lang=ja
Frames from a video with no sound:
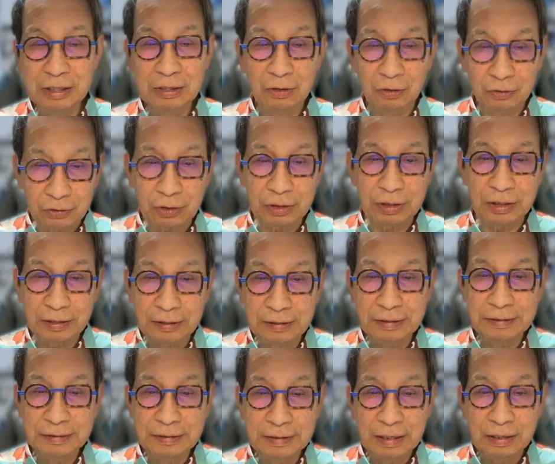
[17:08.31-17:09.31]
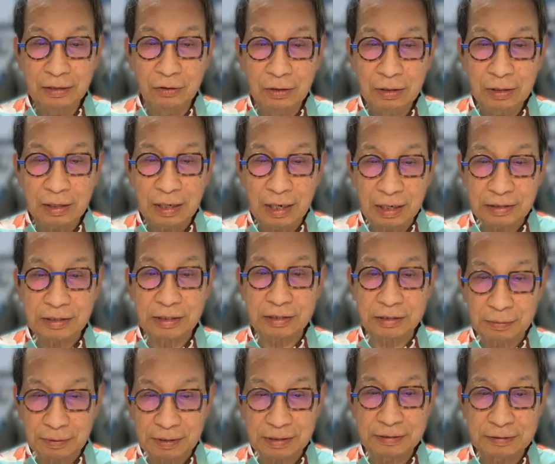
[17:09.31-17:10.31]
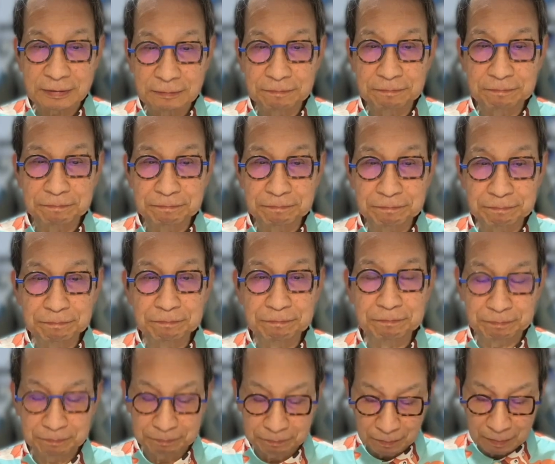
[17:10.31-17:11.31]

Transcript: 本当に感謝してます。うん。